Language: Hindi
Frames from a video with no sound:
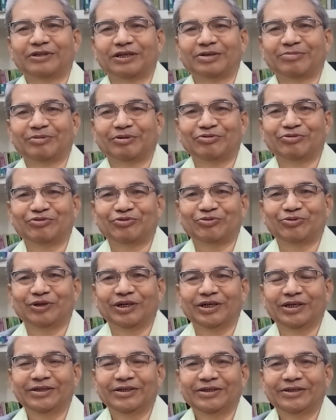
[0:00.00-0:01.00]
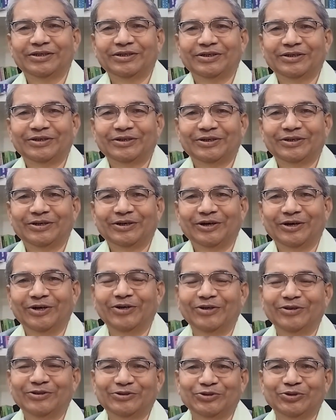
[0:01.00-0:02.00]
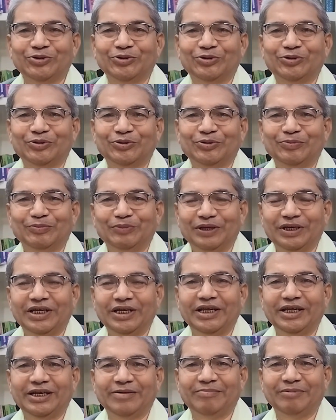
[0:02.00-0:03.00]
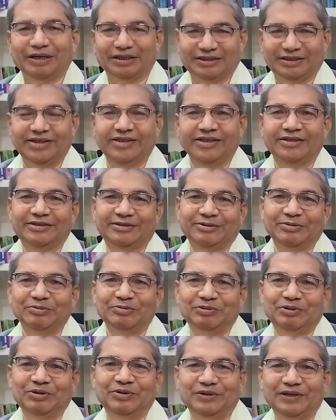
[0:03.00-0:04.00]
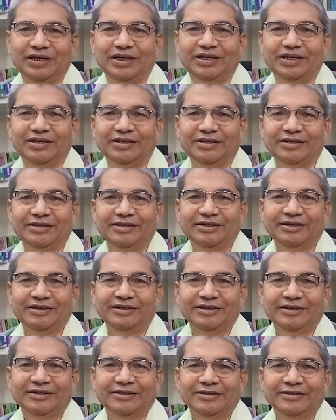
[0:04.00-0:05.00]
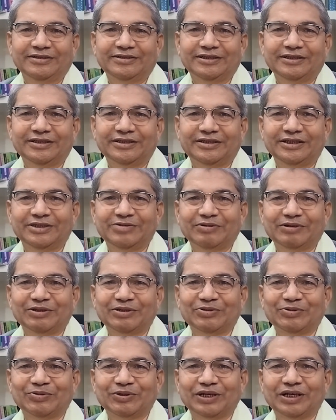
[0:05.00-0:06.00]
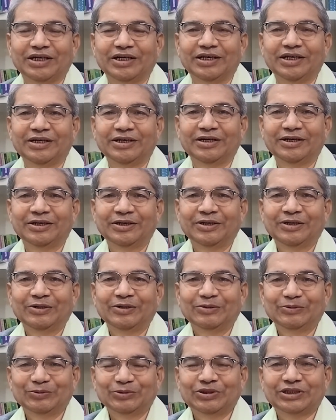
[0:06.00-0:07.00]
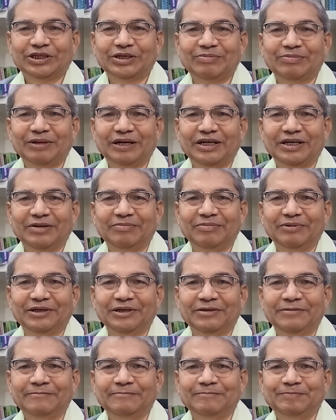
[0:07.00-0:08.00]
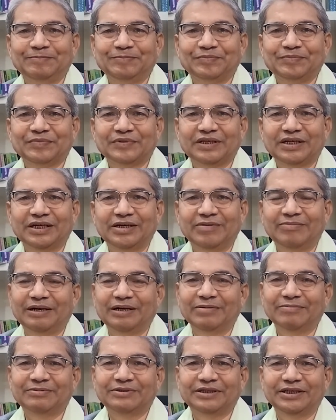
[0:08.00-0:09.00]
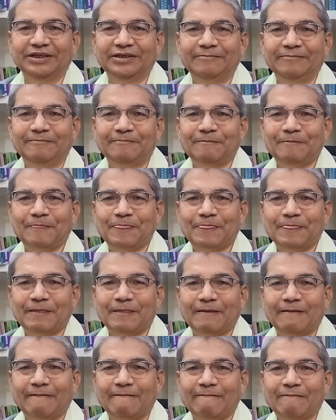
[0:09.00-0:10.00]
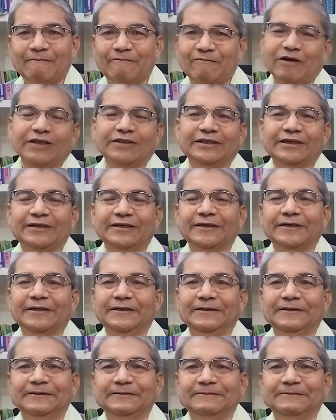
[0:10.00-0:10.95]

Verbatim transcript: तक पहुंचूंगा और जो मेरा एक व्यक्तिगत अनुभव है छत्तीस वर्षों का उसके बारे में हम आपसे वार्ता करेंगे